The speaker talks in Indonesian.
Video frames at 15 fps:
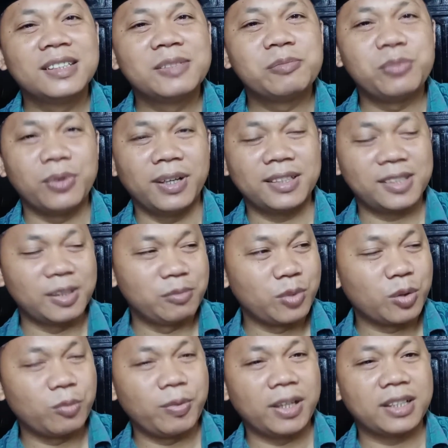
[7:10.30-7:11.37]
puasa
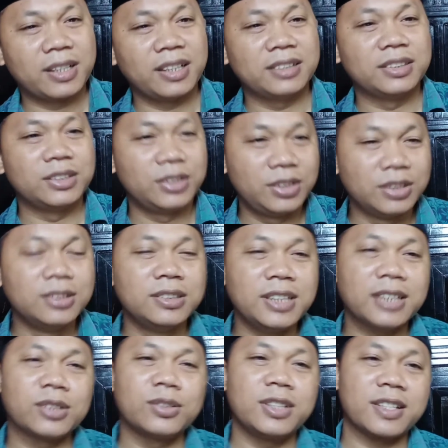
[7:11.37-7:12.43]
merupakan
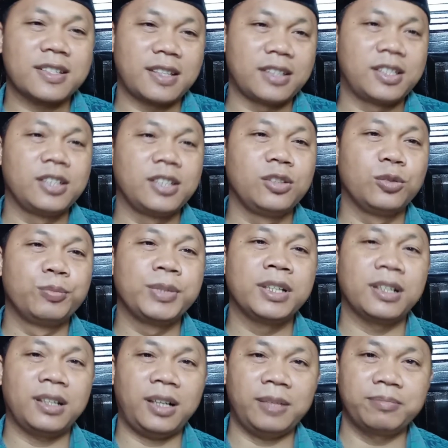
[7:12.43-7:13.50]
junnatun yastajinnu
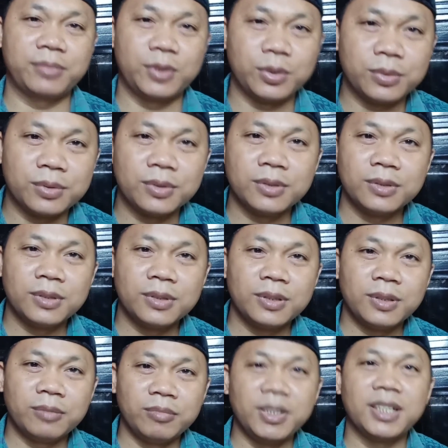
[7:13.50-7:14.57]
bihal abdu
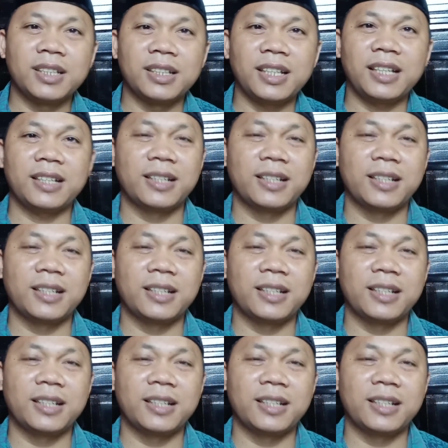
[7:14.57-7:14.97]
minan